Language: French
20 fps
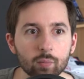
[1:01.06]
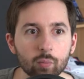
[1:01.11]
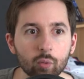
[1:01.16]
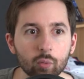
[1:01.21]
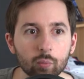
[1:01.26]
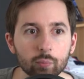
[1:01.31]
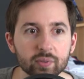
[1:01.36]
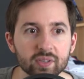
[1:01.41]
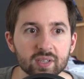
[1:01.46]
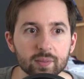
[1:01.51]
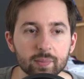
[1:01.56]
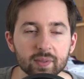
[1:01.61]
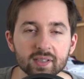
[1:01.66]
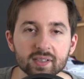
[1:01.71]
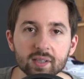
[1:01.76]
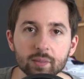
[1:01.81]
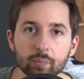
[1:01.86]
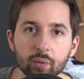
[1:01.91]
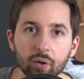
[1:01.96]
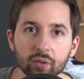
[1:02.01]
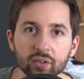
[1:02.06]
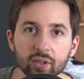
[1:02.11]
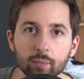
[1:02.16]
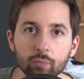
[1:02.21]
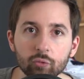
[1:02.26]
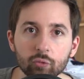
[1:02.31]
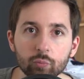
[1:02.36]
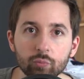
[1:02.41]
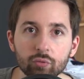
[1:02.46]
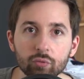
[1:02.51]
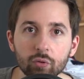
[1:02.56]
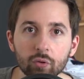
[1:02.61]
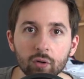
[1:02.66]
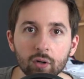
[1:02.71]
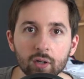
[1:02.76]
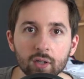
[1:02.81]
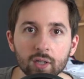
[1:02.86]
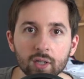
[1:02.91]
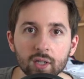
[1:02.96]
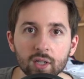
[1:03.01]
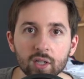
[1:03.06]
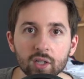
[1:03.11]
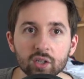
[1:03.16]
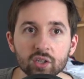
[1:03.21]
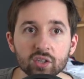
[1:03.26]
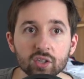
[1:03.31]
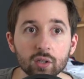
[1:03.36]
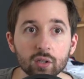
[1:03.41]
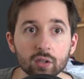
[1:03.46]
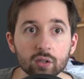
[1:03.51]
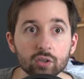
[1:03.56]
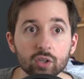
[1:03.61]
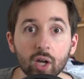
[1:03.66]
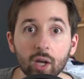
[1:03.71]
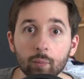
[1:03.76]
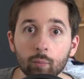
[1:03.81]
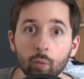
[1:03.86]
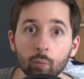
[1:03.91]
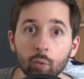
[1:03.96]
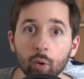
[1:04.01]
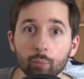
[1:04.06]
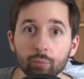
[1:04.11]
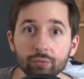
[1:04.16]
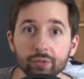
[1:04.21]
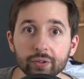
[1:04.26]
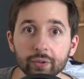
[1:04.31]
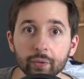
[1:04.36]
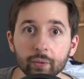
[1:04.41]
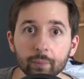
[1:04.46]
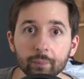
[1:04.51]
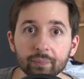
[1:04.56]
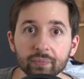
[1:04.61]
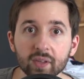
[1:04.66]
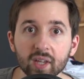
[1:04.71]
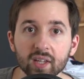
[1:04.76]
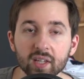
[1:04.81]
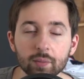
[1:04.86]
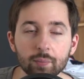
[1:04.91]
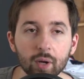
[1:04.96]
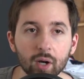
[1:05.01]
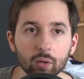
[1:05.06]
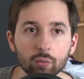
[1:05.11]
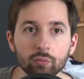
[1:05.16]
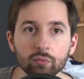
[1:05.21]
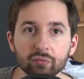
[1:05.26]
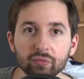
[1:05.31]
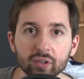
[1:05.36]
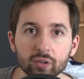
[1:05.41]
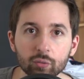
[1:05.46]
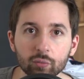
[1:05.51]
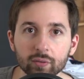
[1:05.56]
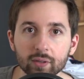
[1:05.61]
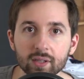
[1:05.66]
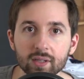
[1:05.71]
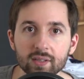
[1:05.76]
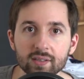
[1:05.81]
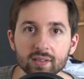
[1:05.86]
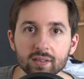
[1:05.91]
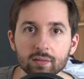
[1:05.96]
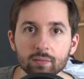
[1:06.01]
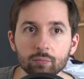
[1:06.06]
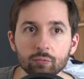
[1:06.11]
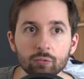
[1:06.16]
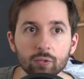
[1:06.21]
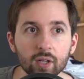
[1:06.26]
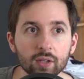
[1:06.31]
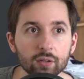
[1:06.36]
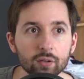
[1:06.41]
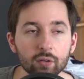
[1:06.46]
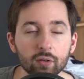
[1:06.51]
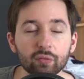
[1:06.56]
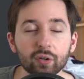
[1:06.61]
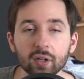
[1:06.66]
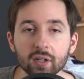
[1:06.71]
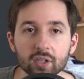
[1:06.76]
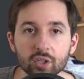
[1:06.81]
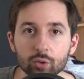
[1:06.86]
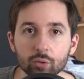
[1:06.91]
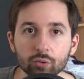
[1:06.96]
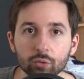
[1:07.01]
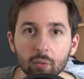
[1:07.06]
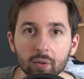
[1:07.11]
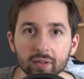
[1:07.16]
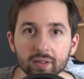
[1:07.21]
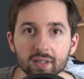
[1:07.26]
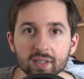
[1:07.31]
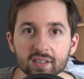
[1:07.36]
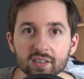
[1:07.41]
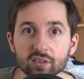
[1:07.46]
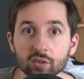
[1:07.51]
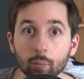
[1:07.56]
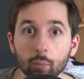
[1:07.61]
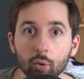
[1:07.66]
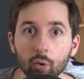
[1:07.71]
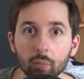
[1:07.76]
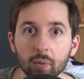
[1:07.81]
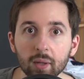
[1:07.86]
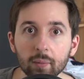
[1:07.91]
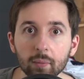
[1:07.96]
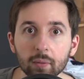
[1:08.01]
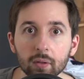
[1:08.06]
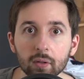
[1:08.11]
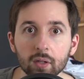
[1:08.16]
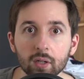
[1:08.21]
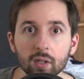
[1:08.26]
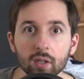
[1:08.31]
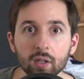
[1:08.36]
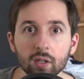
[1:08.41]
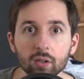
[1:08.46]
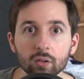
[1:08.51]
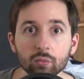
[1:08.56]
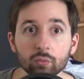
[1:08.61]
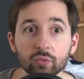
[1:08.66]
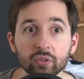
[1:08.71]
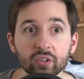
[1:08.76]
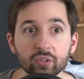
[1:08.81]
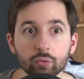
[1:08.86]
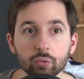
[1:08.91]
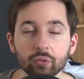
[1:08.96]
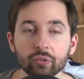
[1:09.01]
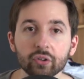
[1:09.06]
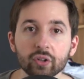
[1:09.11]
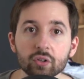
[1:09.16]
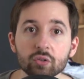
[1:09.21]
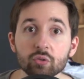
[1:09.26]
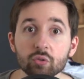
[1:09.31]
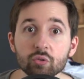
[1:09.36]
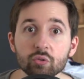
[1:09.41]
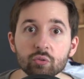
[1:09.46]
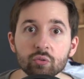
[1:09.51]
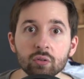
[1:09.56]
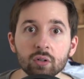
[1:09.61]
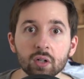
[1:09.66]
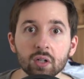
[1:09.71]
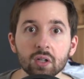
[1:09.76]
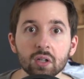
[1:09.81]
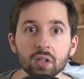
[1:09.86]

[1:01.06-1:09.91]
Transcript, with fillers: mon petit PC portable du boulot qui est carrément moins puissant et qui par contre fait tourner les émulateurs, enfin les jeux 3DS sans problème. Donc c'est sur ça que je joue